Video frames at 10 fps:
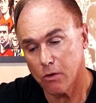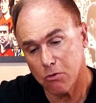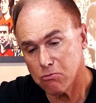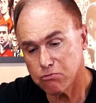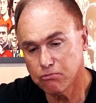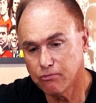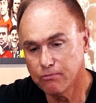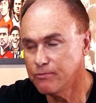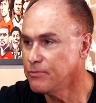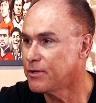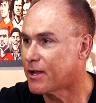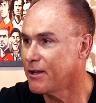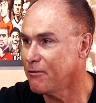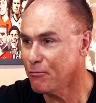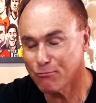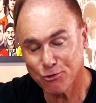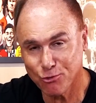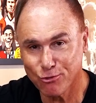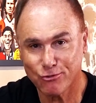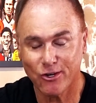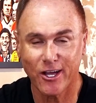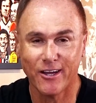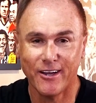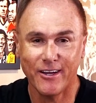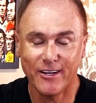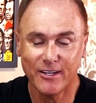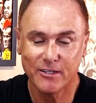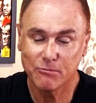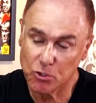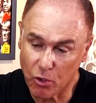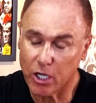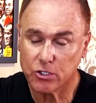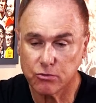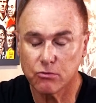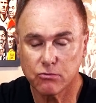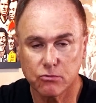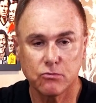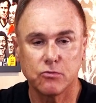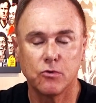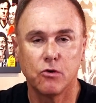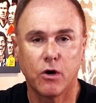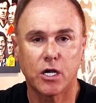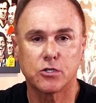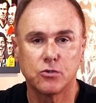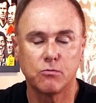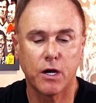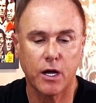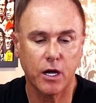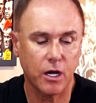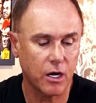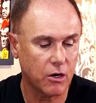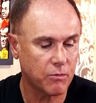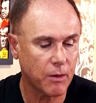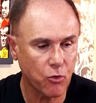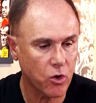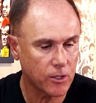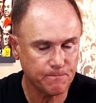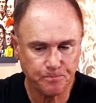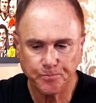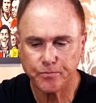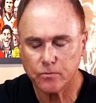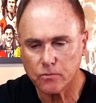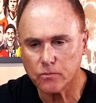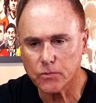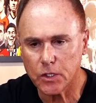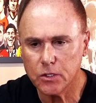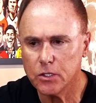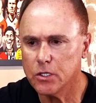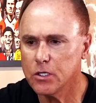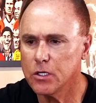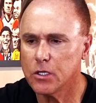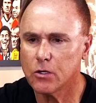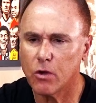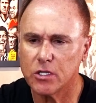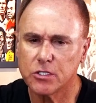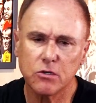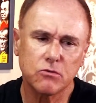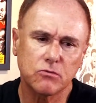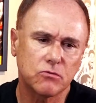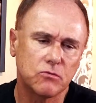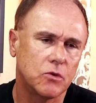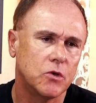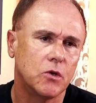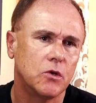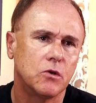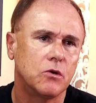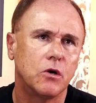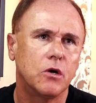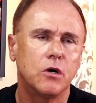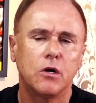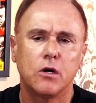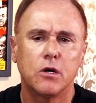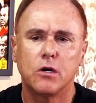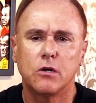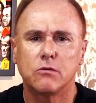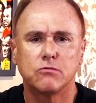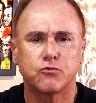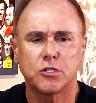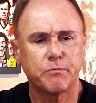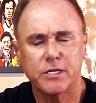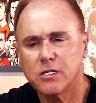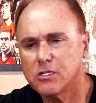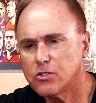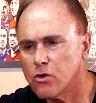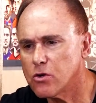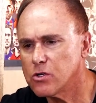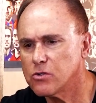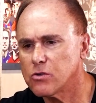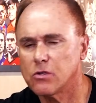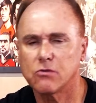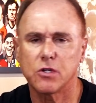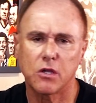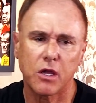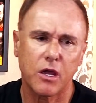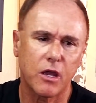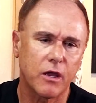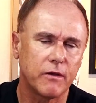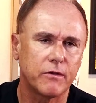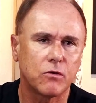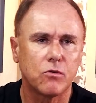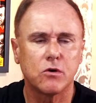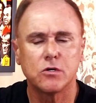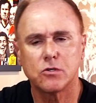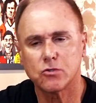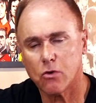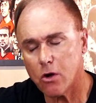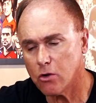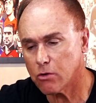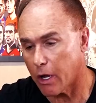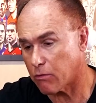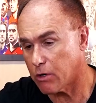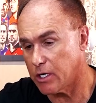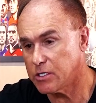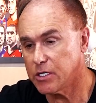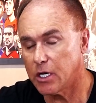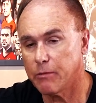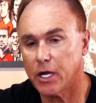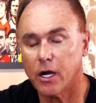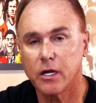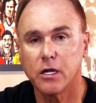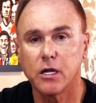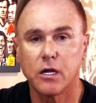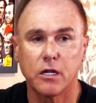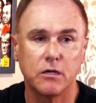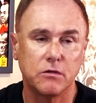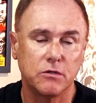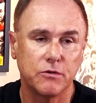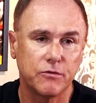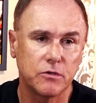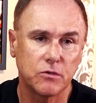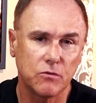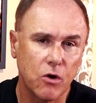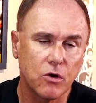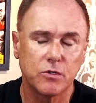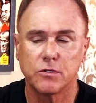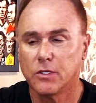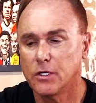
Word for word: eu levei um susto, né? Mas eu acho, um, eu acho uma, uma boa. E quais são uh, tuas pretensões, o que não sei o quê, coisa? Eu digo, olha, eu quero crescer na minha carreira. E,